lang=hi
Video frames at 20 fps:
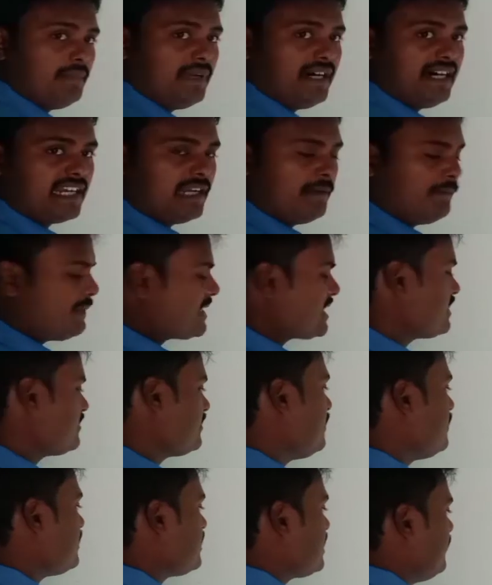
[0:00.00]
बारह परसेंट
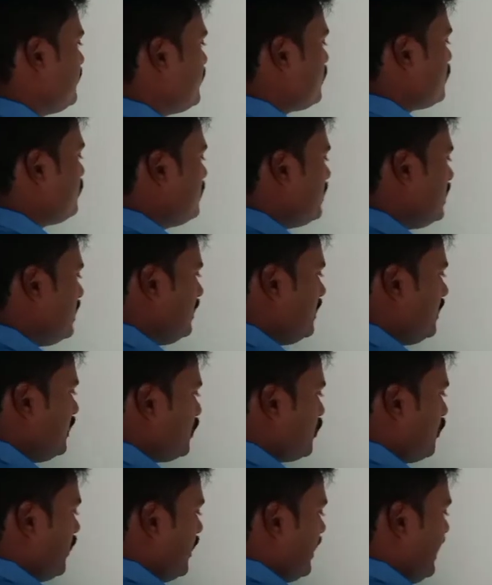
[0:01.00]
बराबर सेवेंटी टू है
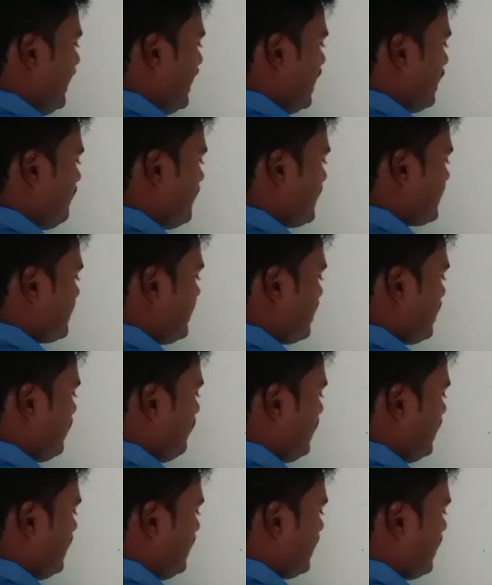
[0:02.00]
तो एक परसेंट का
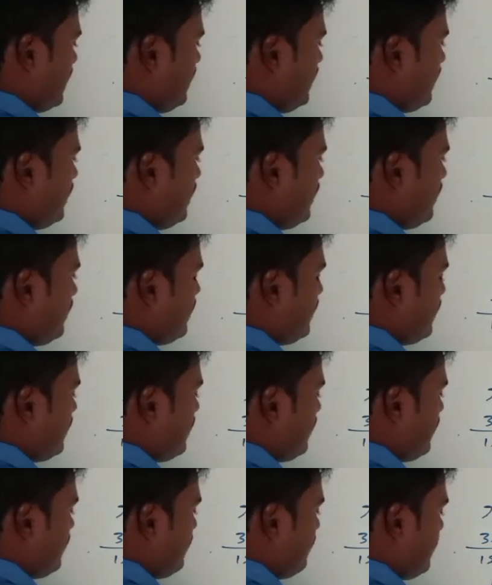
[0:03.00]
मान निकाल लेंगे
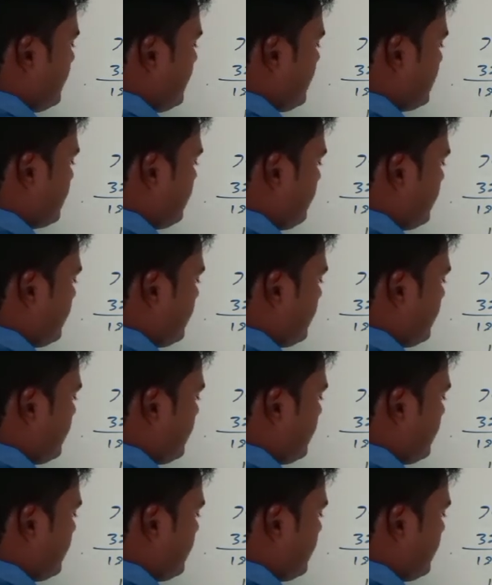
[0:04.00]
बहत्तर